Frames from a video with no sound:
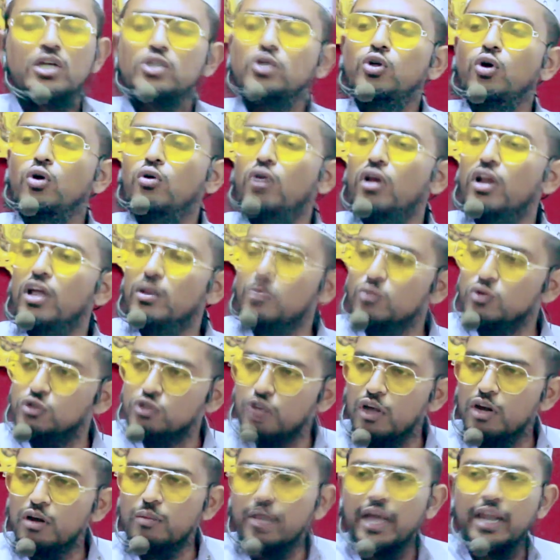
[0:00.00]
সকলেই
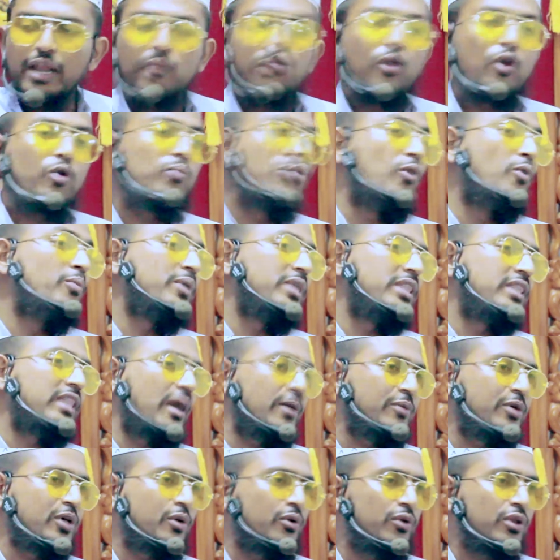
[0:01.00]
মুসলমান এবং মমিন
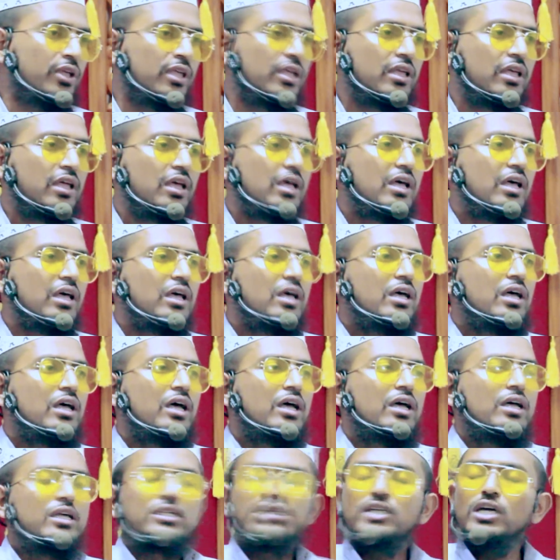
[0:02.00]
দাবি করি
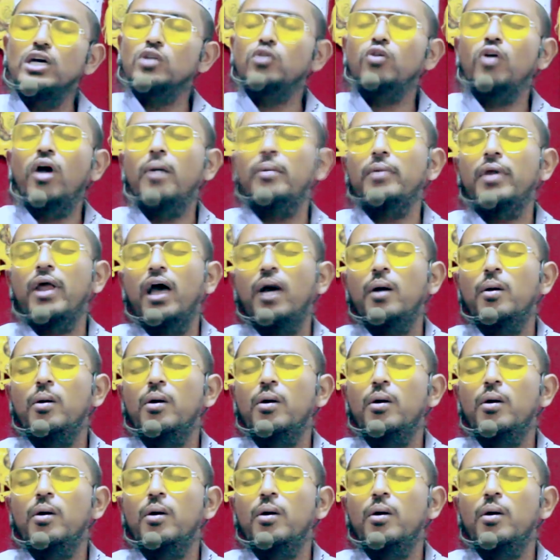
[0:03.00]
যেহেতু আমরা